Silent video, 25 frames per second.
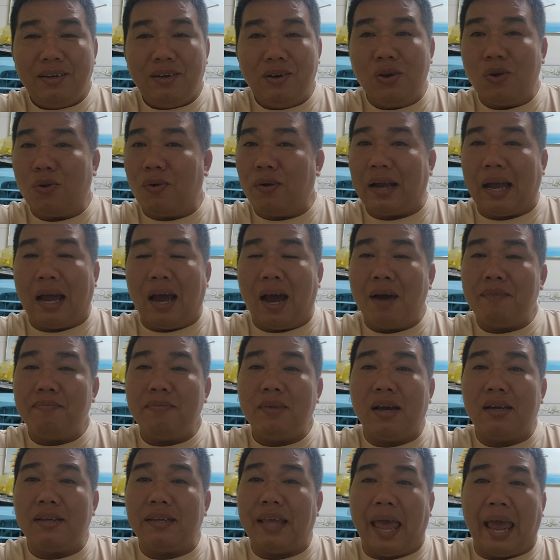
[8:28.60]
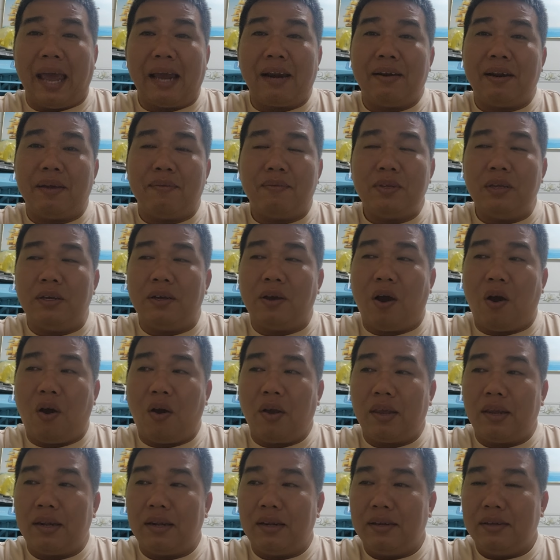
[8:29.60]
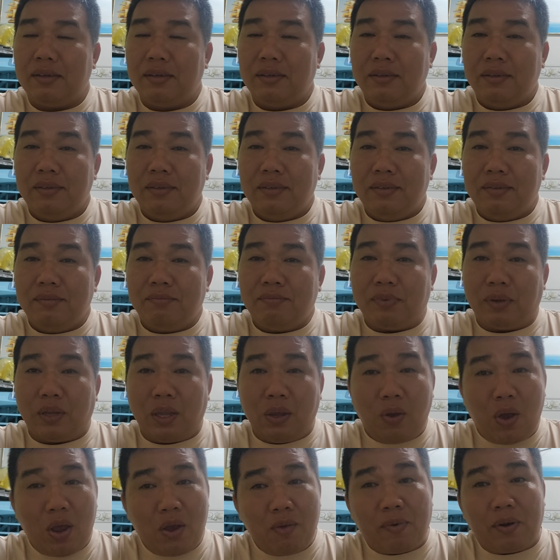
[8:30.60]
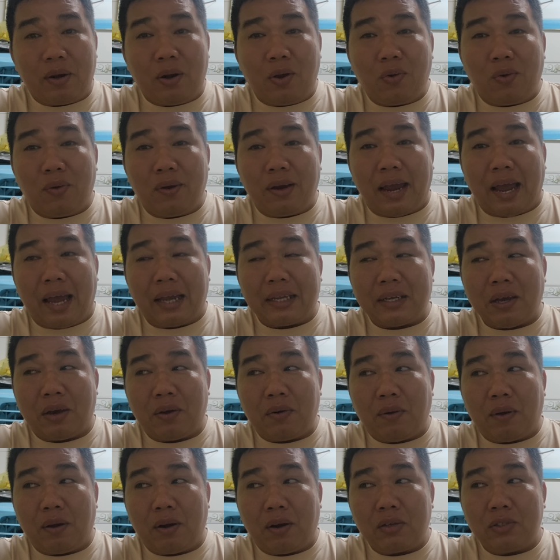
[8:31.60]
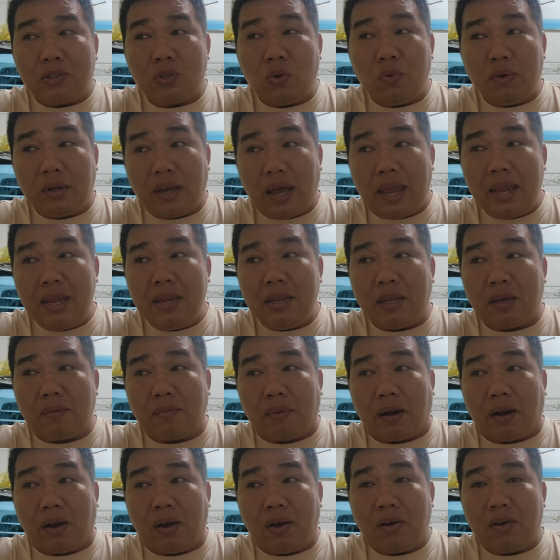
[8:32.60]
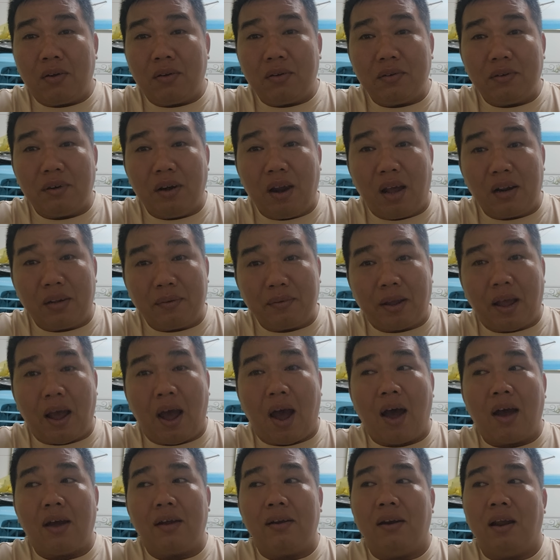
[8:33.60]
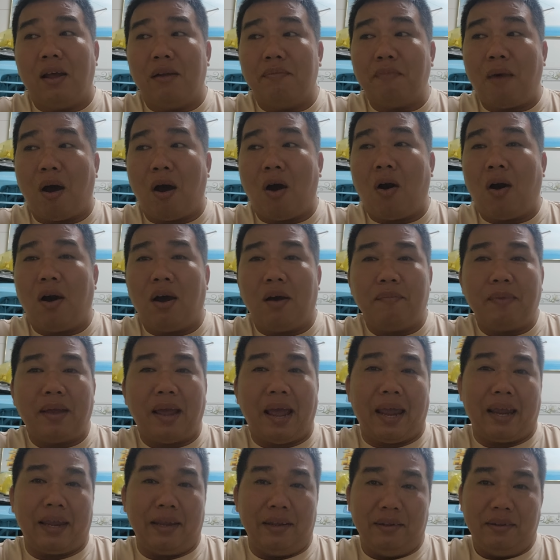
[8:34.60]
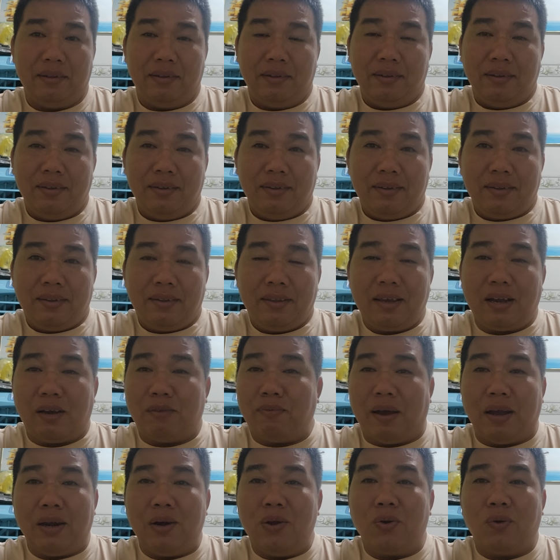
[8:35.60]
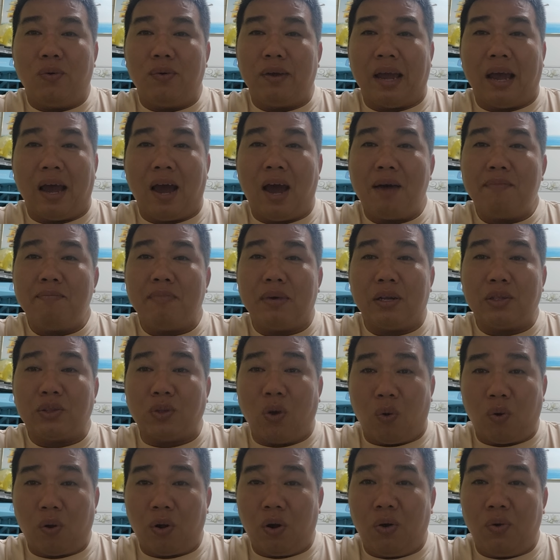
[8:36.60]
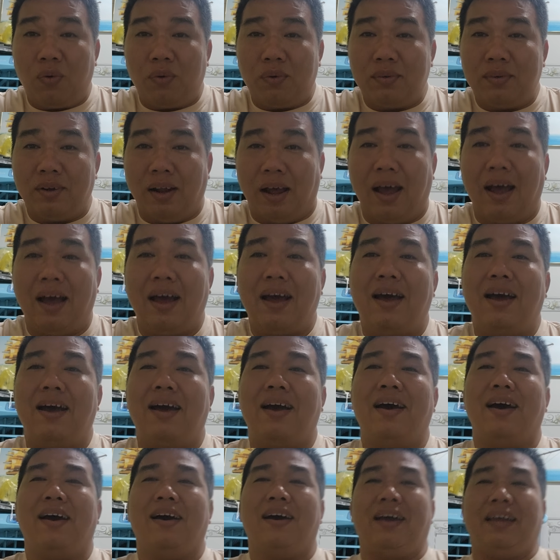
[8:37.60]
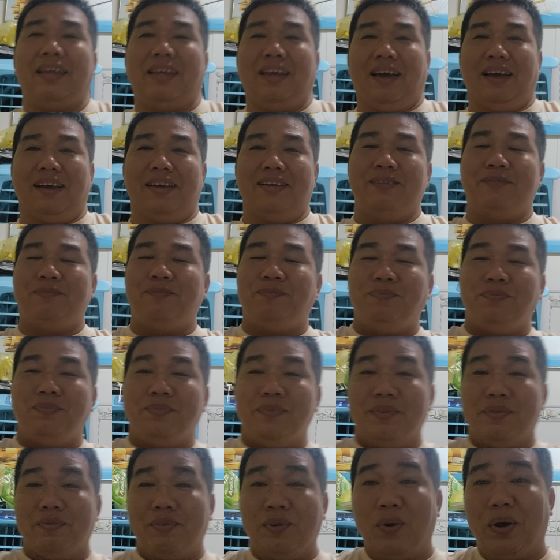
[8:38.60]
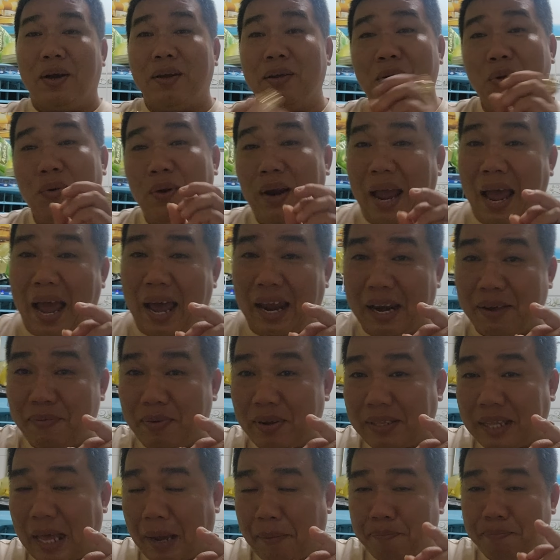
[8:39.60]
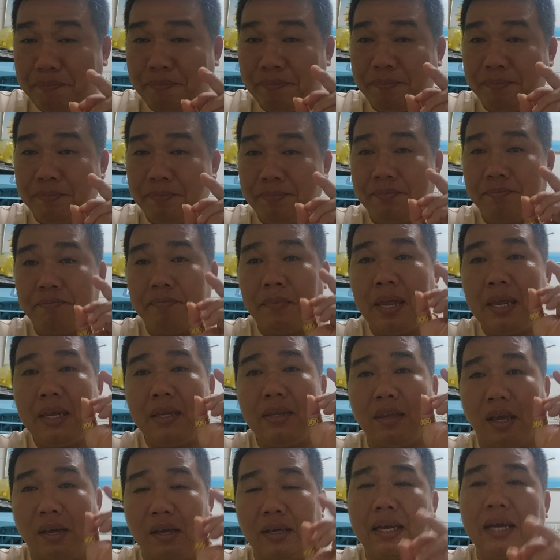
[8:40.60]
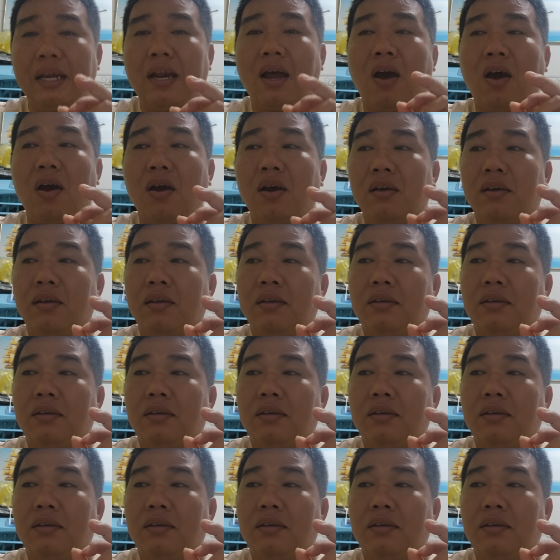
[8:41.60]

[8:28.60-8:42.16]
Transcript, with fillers: nuôi con gà ốm đơn giản này không gì khó vậy dưới yếu mình nuôi con gà sao nó nó xuống ký nhưng mà nó lên cơ lên bo mới hay chứ không phải nuôi con gà ốm mà nó tuột luôn à thấy chưa nuôi nuôi gà này phải tập biết những cái đó